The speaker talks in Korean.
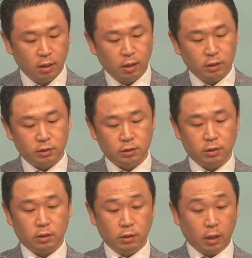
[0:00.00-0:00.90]

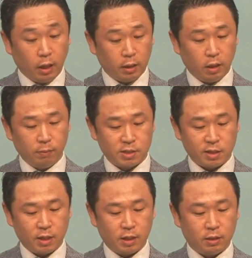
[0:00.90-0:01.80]
즉 하나님을
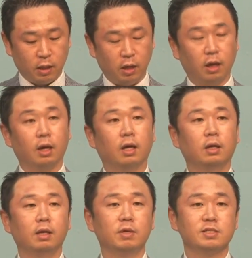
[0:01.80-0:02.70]
생각할 때
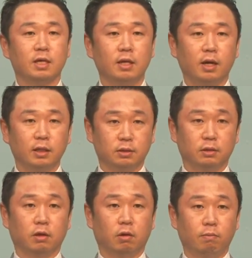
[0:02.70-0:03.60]
하나님을 찬양하는
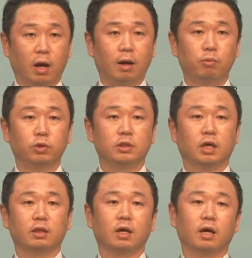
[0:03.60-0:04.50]
그런 마음으로
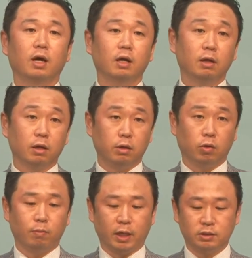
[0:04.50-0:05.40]
시작했다가
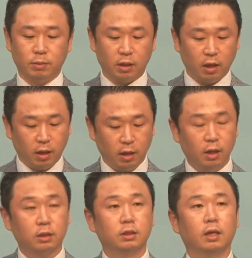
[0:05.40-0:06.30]
그리고 마지막에
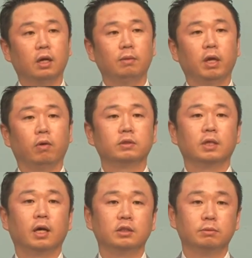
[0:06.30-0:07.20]
그 하나님의
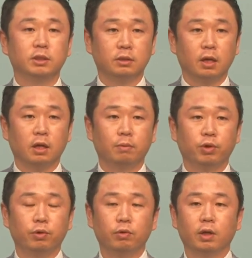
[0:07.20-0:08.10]
역사하심을
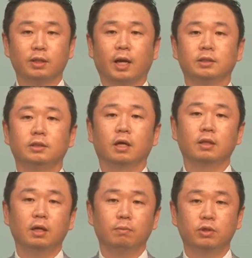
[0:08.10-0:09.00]
생각하며 다시
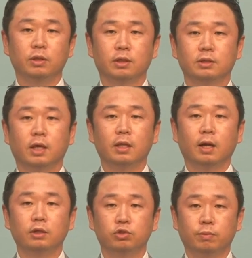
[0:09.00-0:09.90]
하나님을
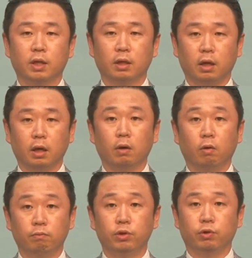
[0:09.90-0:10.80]
찬양할 수밖에
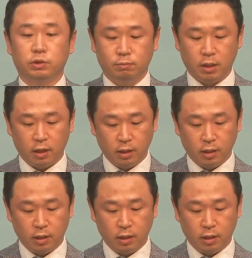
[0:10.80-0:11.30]
없는 것입니다.